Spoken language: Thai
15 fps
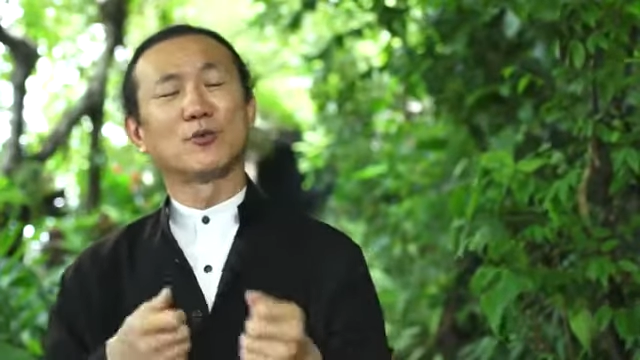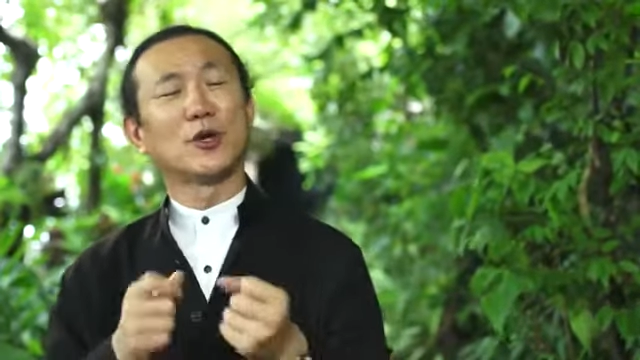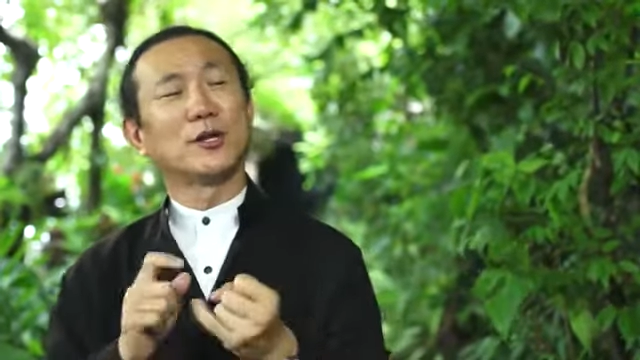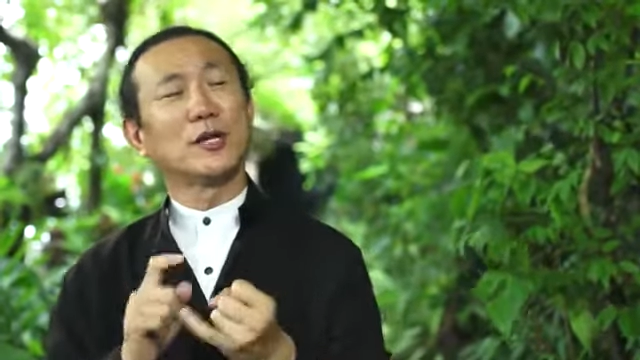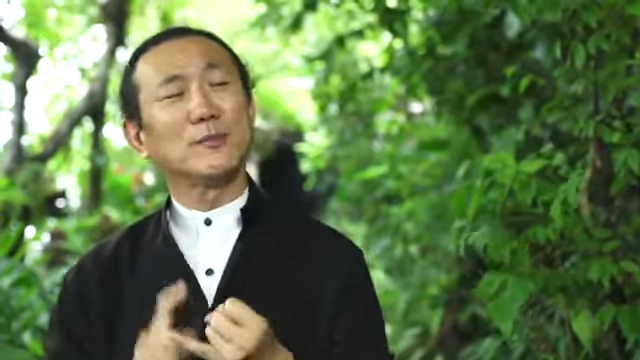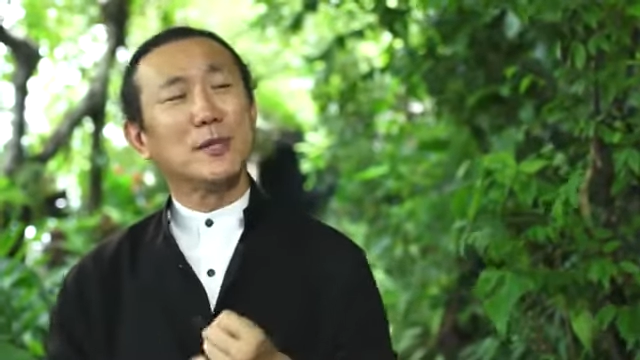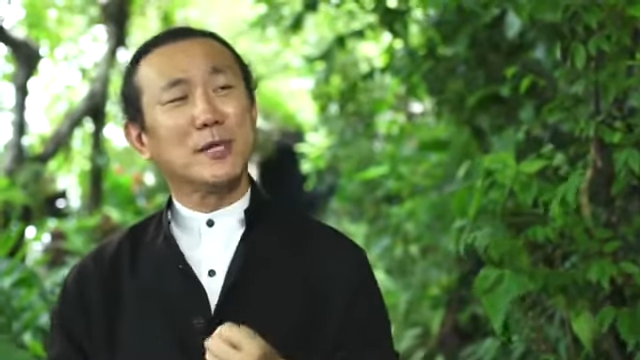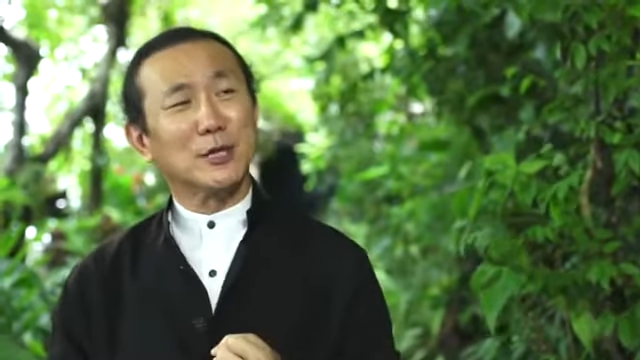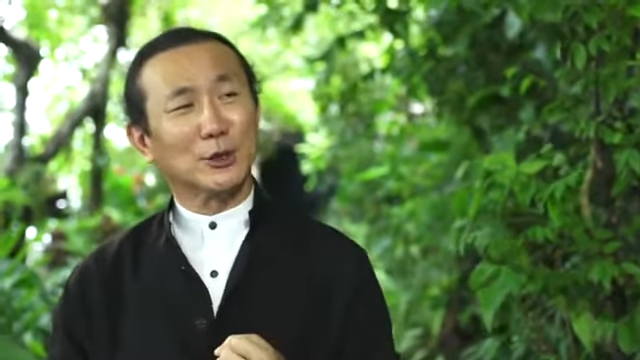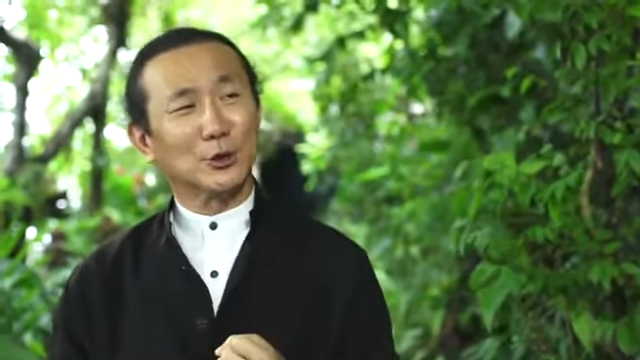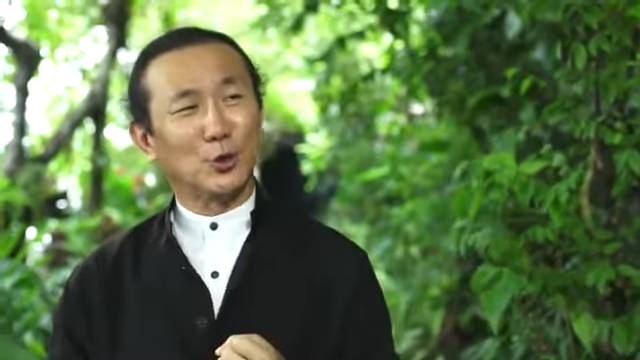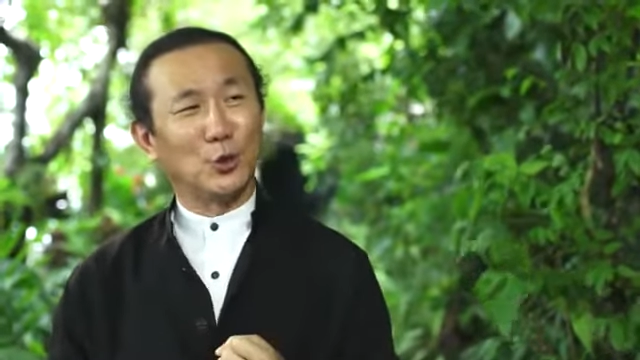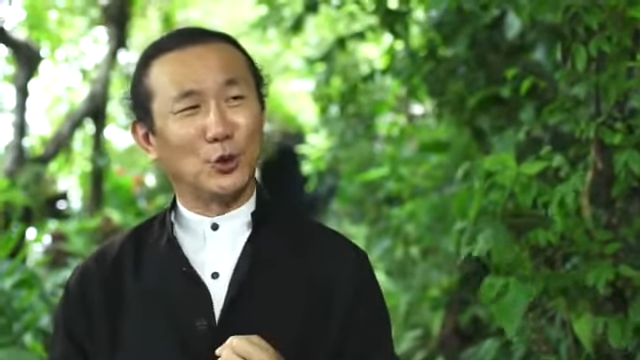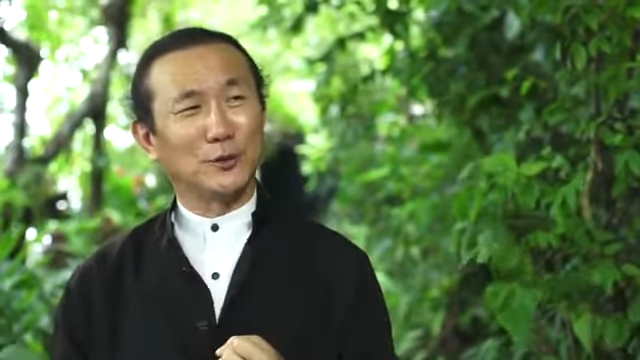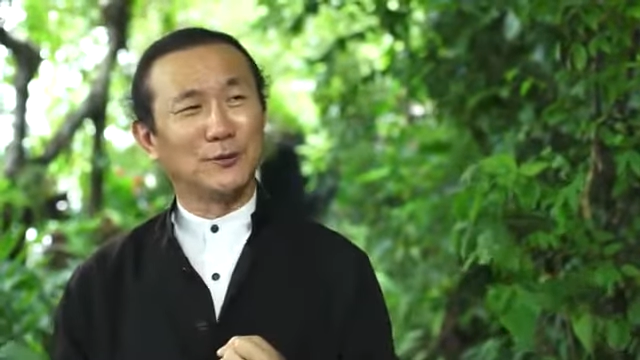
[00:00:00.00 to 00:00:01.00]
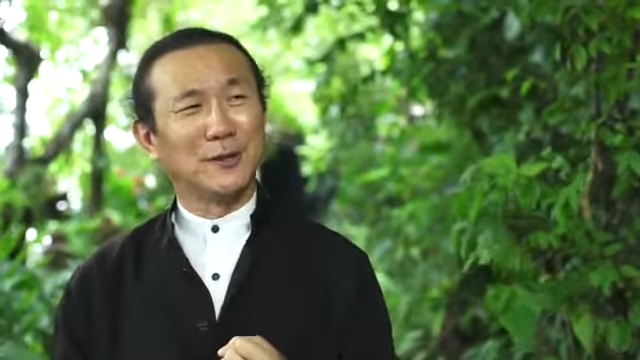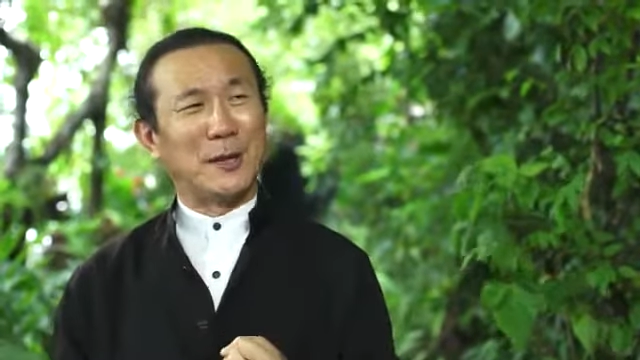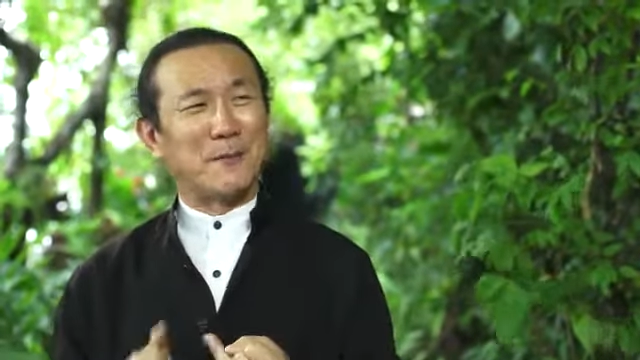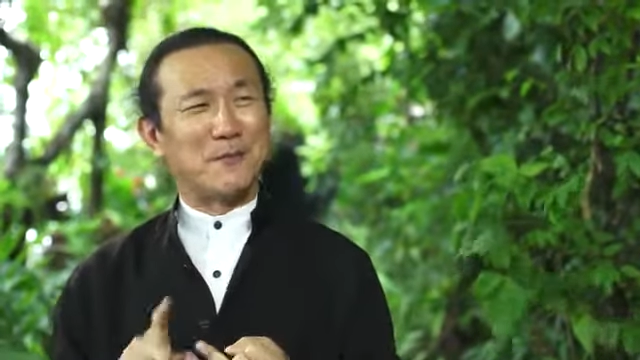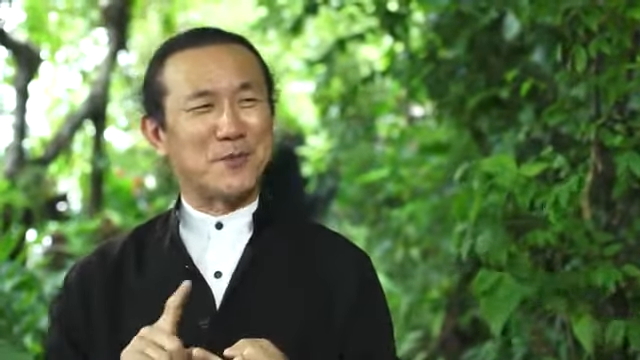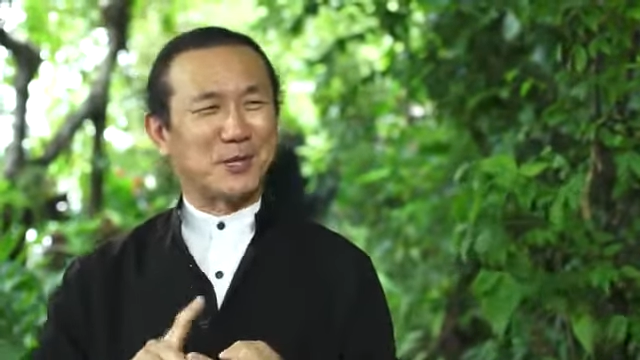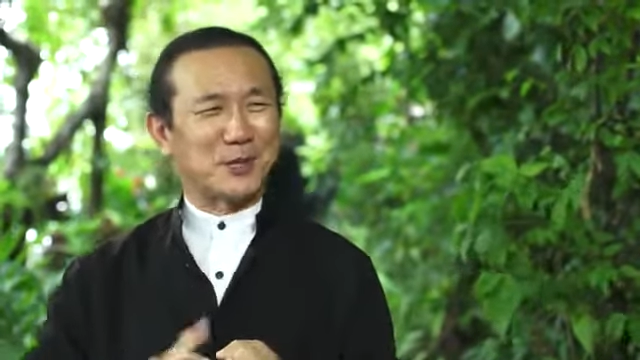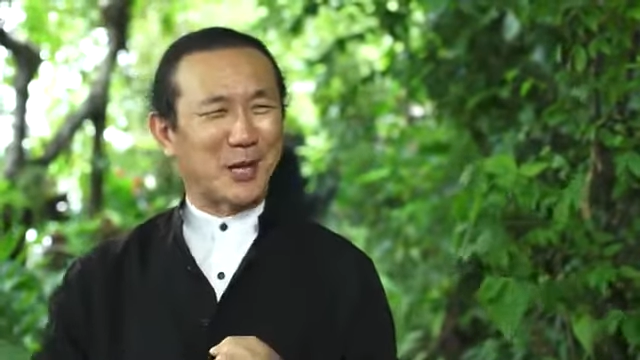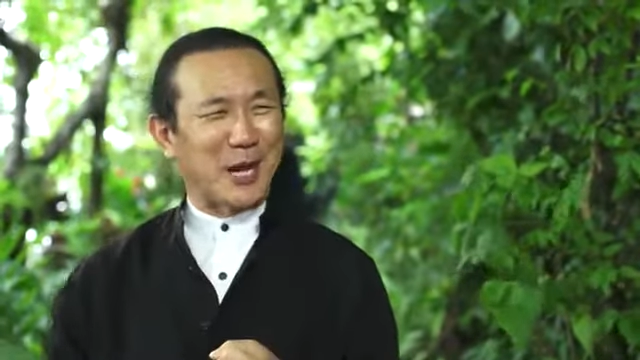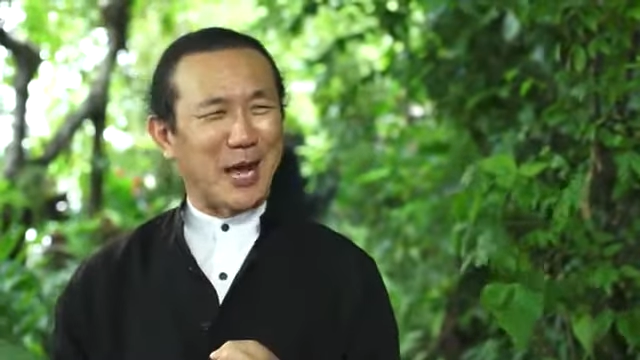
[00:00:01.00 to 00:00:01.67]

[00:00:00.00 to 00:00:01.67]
ตอนนี้มีเงินทุน มีต